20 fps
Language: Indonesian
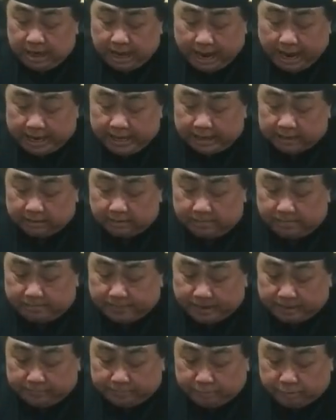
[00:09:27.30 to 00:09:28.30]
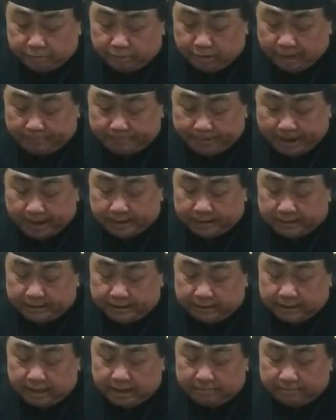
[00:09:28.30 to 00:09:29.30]
ayat 48.
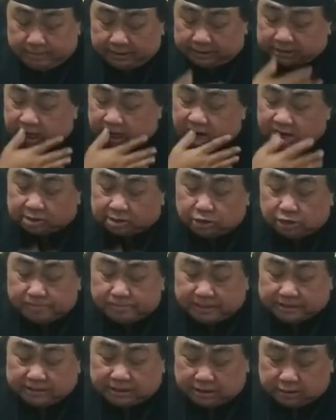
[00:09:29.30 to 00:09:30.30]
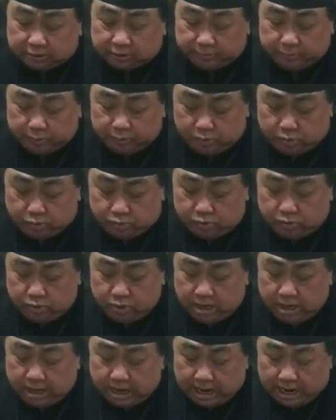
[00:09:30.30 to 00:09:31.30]
Di dalam kisah Rasul pasal 10
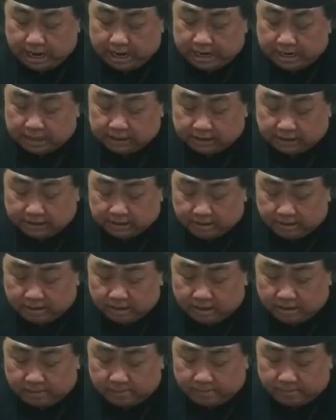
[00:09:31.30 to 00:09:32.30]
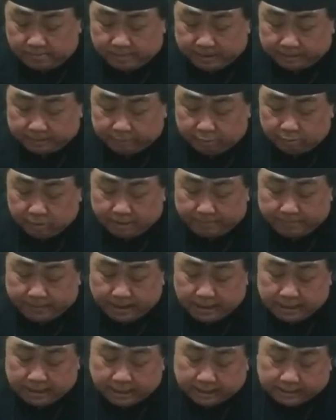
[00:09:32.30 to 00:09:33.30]
ayat kita 48
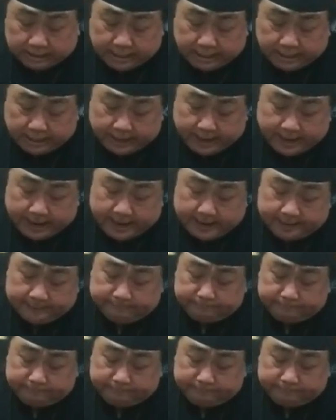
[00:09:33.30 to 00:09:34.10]
eh, dikatakan